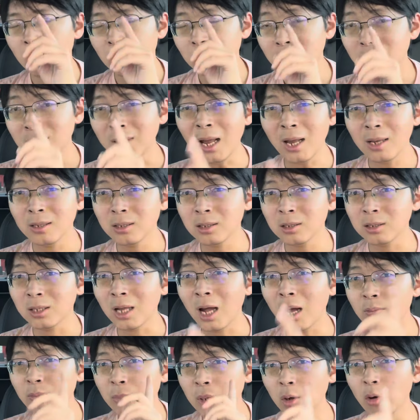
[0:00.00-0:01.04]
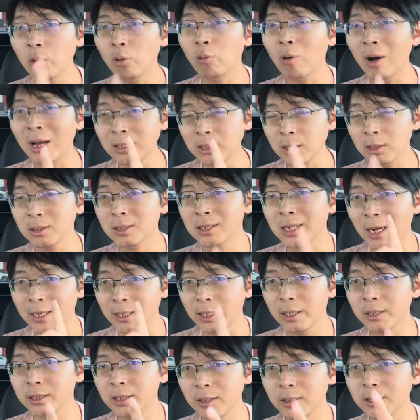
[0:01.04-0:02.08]
但是它没有完成产
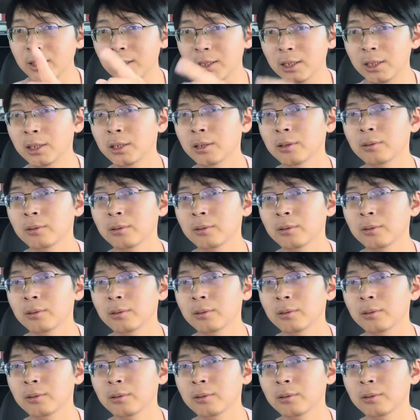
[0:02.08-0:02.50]
业升级。